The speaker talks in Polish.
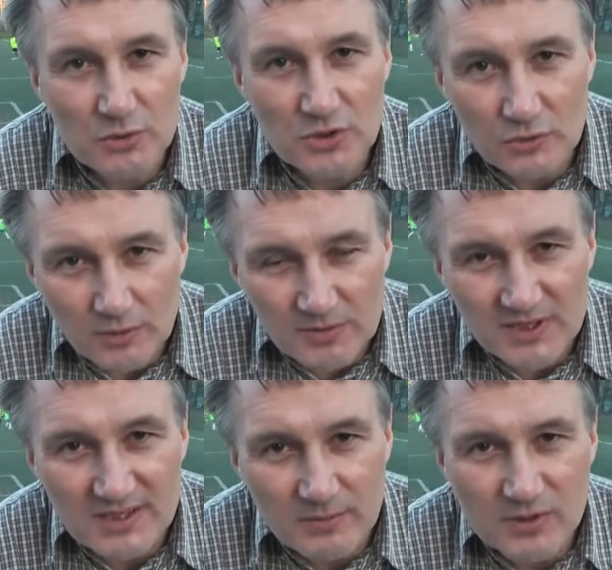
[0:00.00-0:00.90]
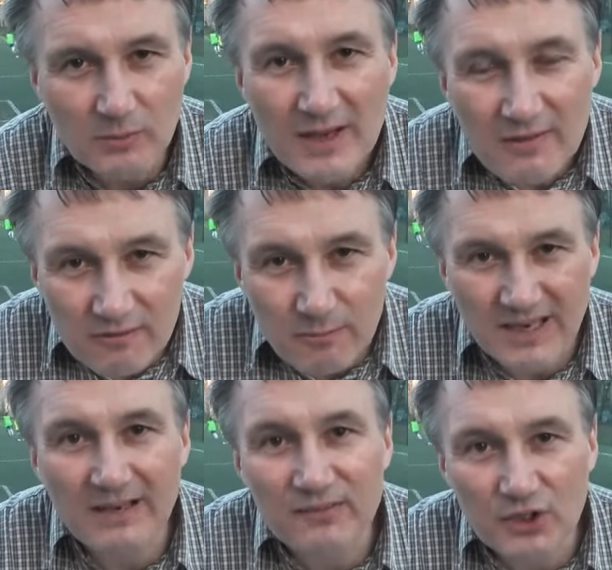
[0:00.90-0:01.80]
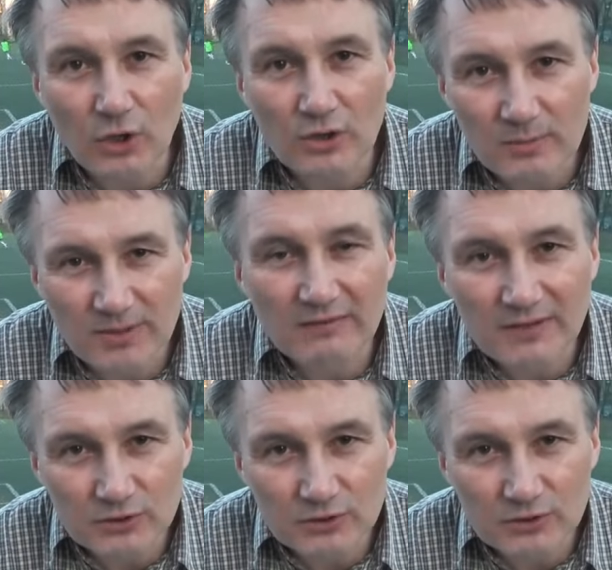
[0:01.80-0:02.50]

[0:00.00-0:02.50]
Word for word: uczynił mnie przestępcą wbrew teorii prawa,